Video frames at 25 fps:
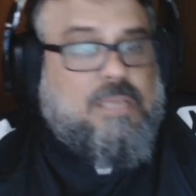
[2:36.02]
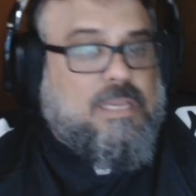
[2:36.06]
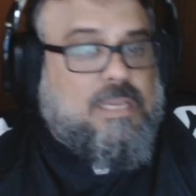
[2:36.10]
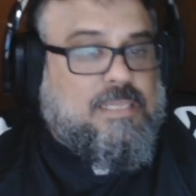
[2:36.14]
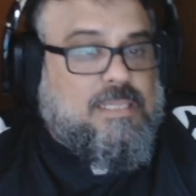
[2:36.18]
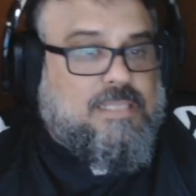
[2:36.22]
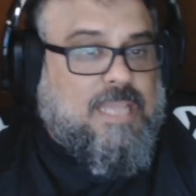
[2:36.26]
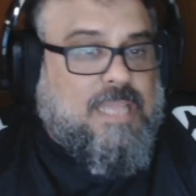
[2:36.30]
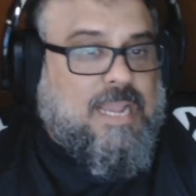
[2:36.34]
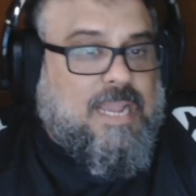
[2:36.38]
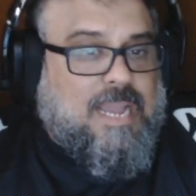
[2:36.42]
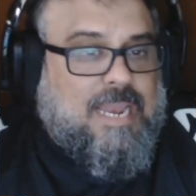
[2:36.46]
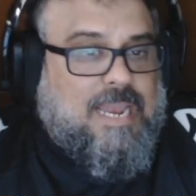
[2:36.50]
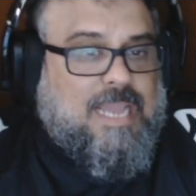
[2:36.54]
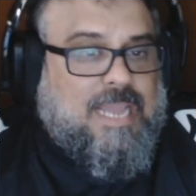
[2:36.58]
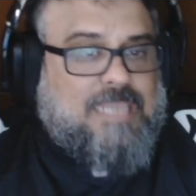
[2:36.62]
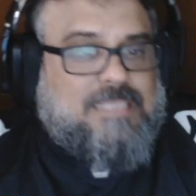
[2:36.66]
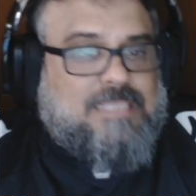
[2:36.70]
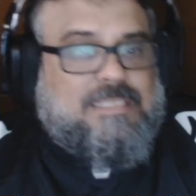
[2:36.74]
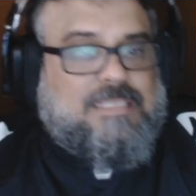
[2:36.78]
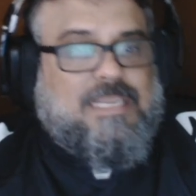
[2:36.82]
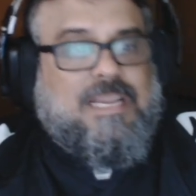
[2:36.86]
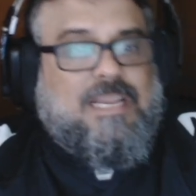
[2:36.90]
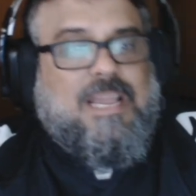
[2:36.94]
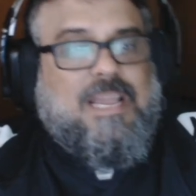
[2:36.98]
da
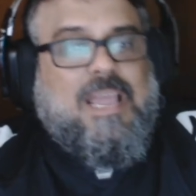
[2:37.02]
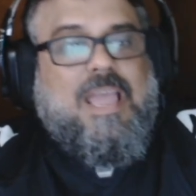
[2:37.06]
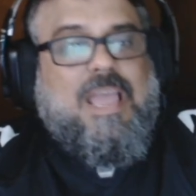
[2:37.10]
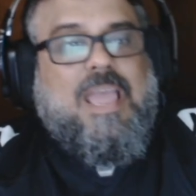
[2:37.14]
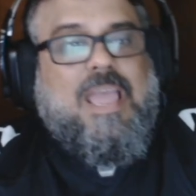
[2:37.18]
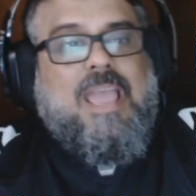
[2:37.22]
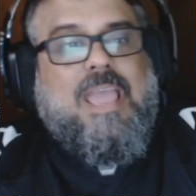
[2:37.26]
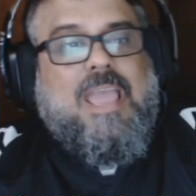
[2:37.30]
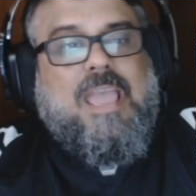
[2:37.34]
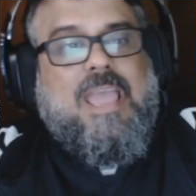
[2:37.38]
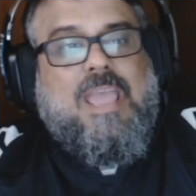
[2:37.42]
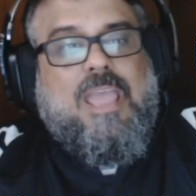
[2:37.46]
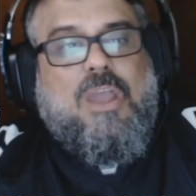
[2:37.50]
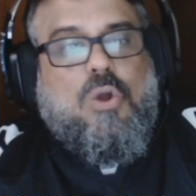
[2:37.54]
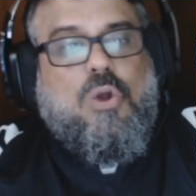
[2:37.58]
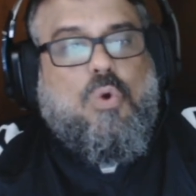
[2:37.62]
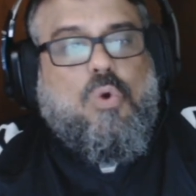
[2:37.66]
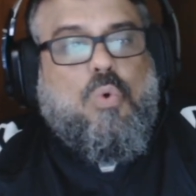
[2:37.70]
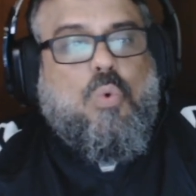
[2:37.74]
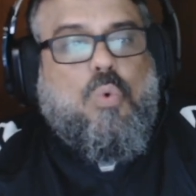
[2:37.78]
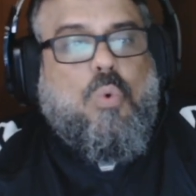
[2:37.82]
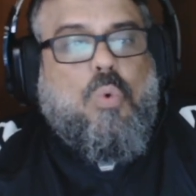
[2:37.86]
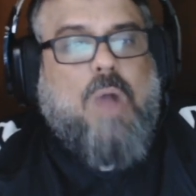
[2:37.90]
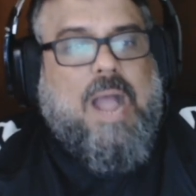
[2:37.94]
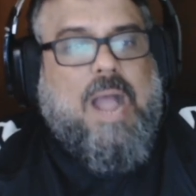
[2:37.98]
galáxia
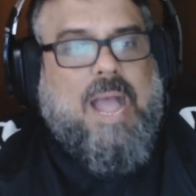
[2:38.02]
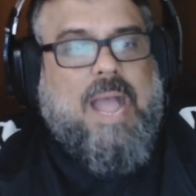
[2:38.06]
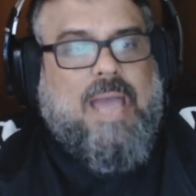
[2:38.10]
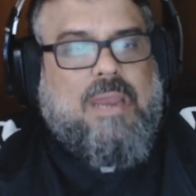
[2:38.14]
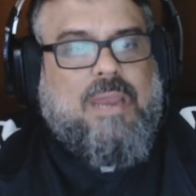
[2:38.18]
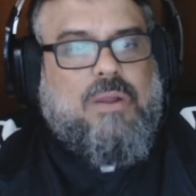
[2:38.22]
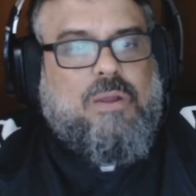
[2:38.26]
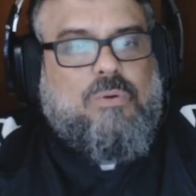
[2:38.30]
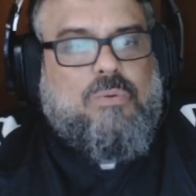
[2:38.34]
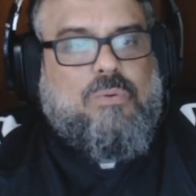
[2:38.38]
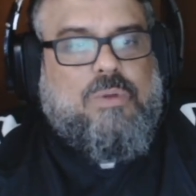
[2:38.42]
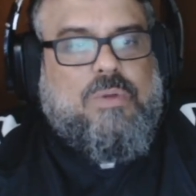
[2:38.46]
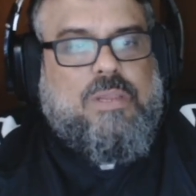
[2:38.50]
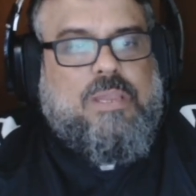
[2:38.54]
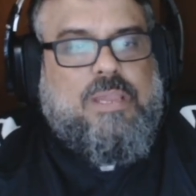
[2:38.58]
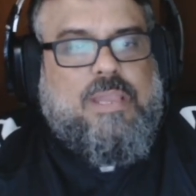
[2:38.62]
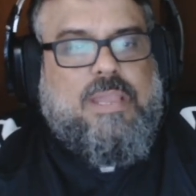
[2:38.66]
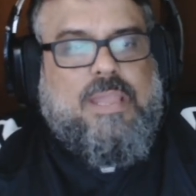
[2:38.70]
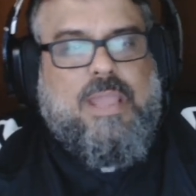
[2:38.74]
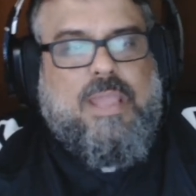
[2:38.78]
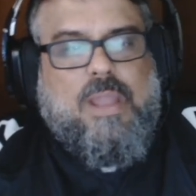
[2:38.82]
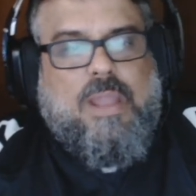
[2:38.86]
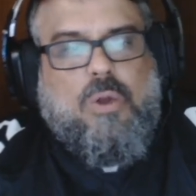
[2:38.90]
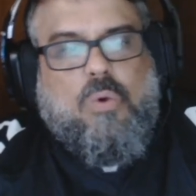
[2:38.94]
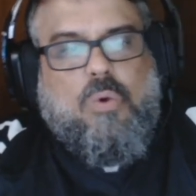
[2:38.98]
recuaram e
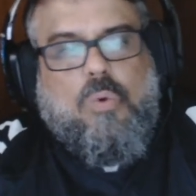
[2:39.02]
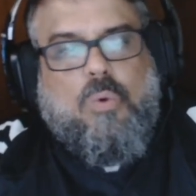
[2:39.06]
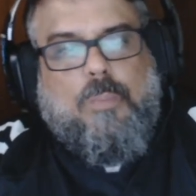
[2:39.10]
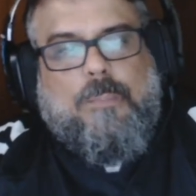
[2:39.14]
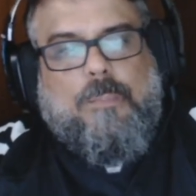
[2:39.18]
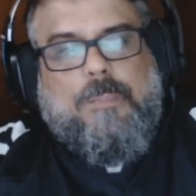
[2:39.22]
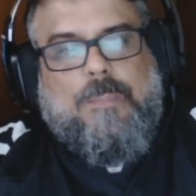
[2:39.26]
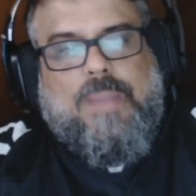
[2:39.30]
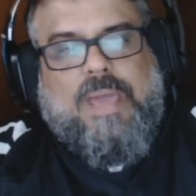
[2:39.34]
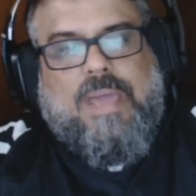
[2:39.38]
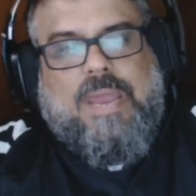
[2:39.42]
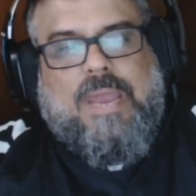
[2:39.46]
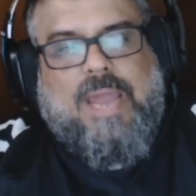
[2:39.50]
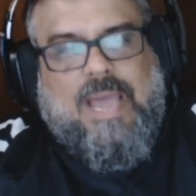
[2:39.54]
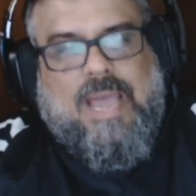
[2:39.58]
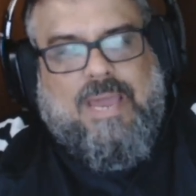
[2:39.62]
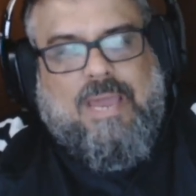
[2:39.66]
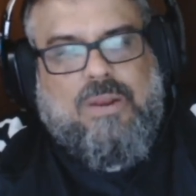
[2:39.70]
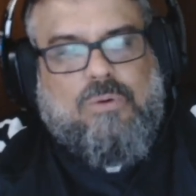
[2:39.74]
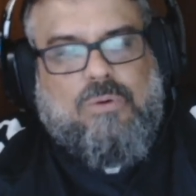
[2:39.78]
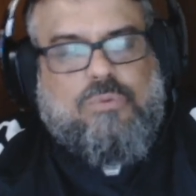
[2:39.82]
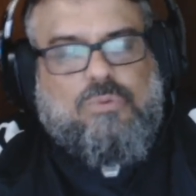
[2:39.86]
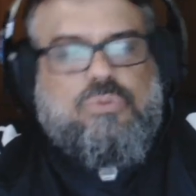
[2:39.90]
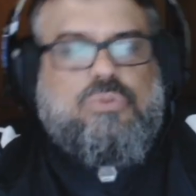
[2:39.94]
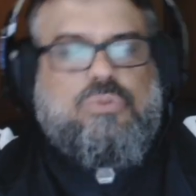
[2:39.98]

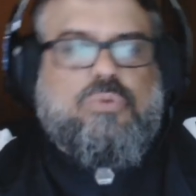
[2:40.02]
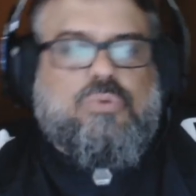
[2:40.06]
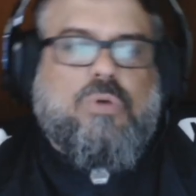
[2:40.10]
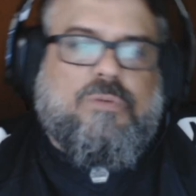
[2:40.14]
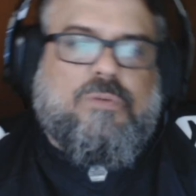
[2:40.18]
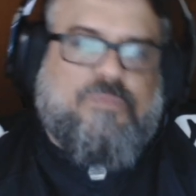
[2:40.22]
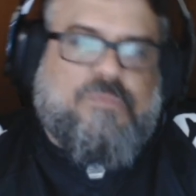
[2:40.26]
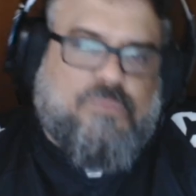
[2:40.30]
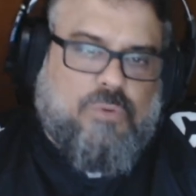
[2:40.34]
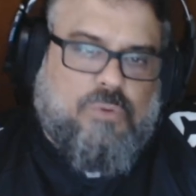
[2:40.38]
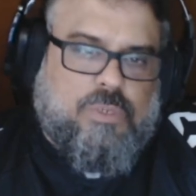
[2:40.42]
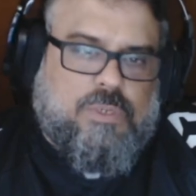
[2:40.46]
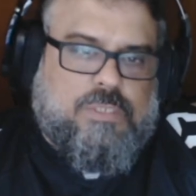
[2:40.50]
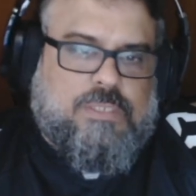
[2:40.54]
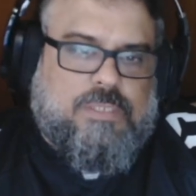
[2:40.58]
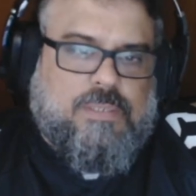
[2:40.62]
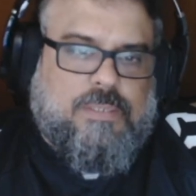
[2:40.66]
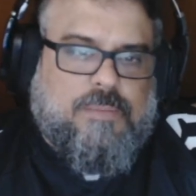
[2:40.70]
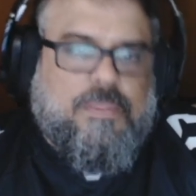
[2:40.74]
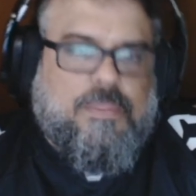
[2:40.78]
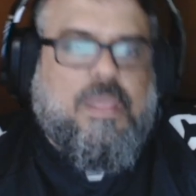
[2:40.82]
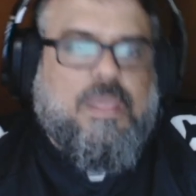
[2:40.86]
recuperaram sua força,